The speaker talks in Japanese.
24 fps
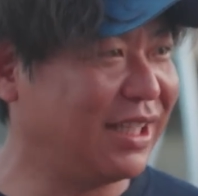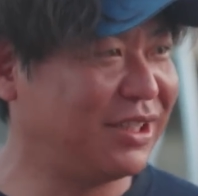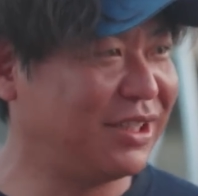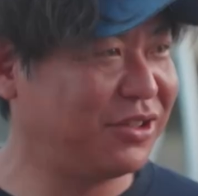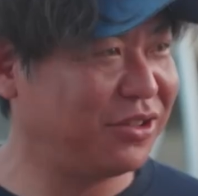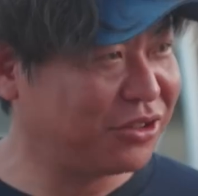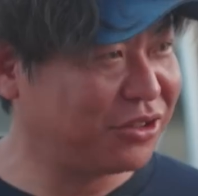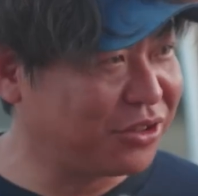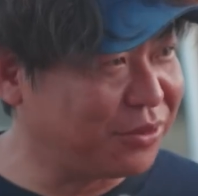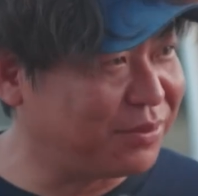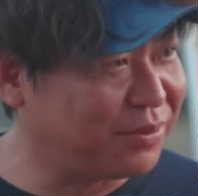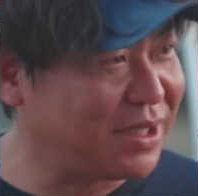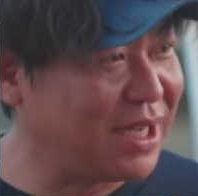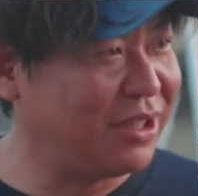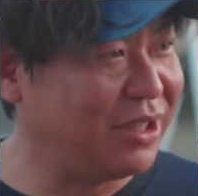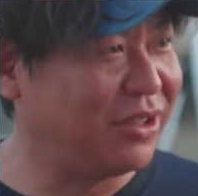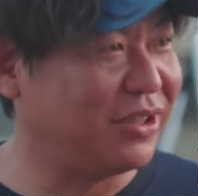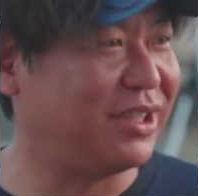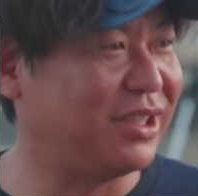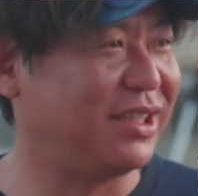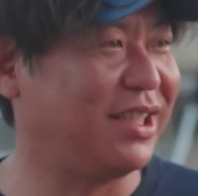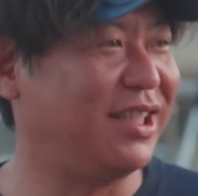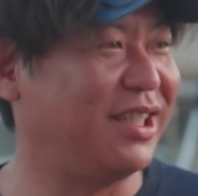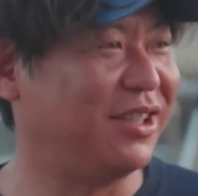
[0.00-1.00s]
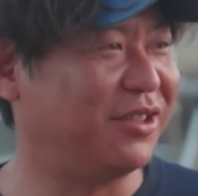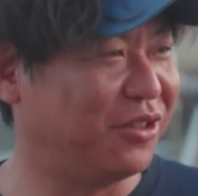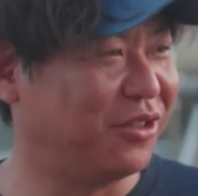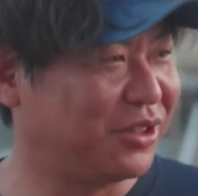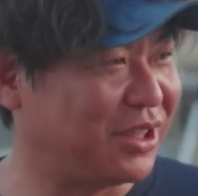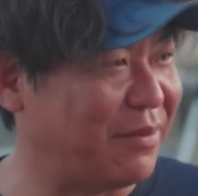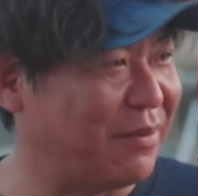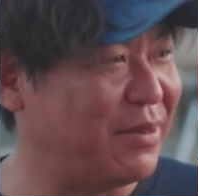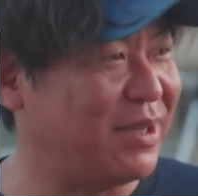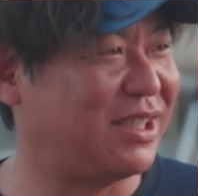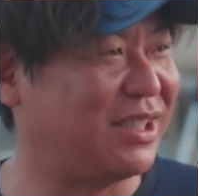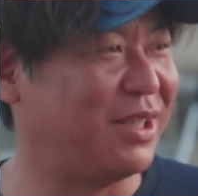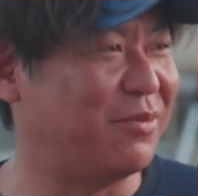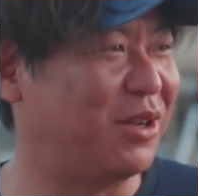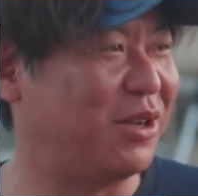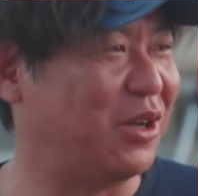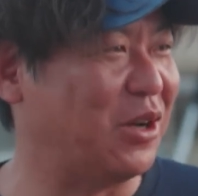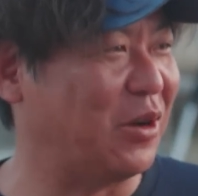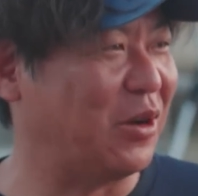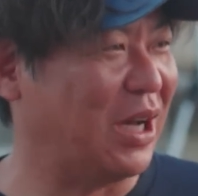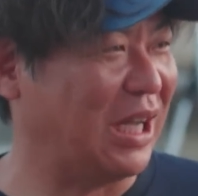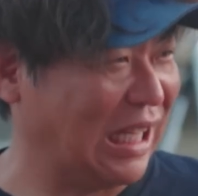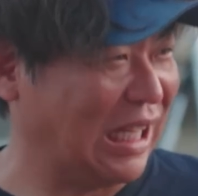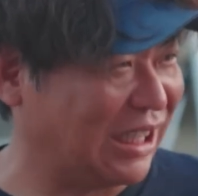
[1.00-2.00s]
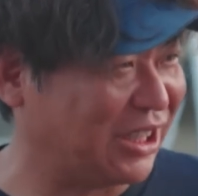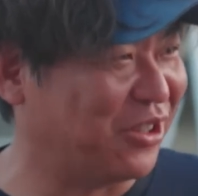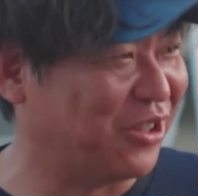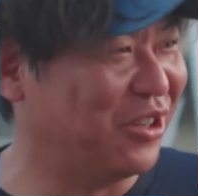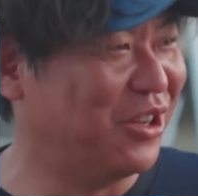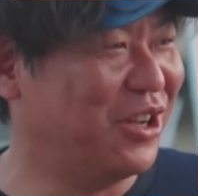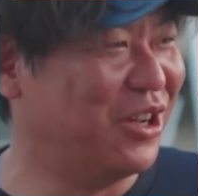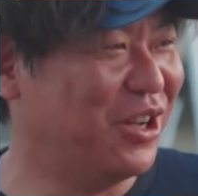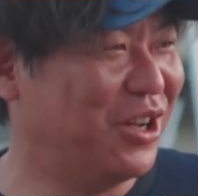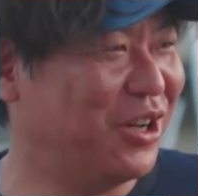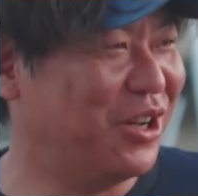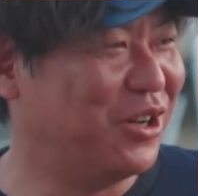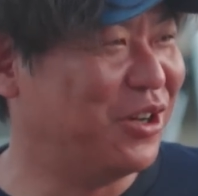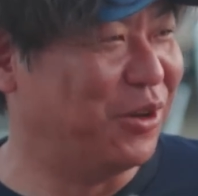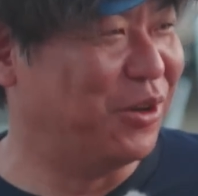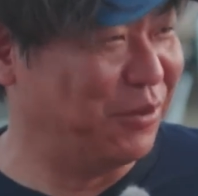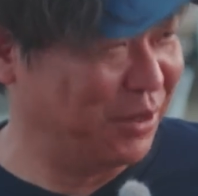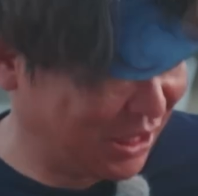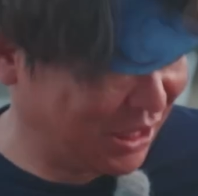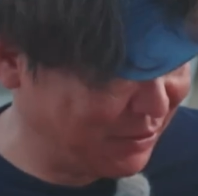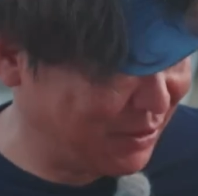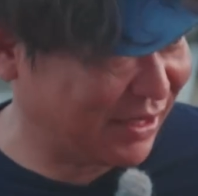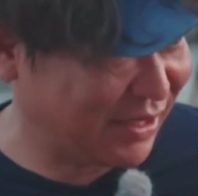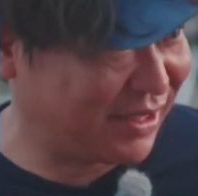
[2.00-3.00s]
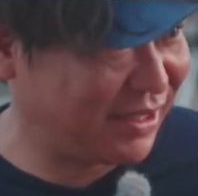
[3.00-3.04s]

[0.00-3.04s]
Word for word: ちょっとブレードジギングを試してもらおうかなと思ってま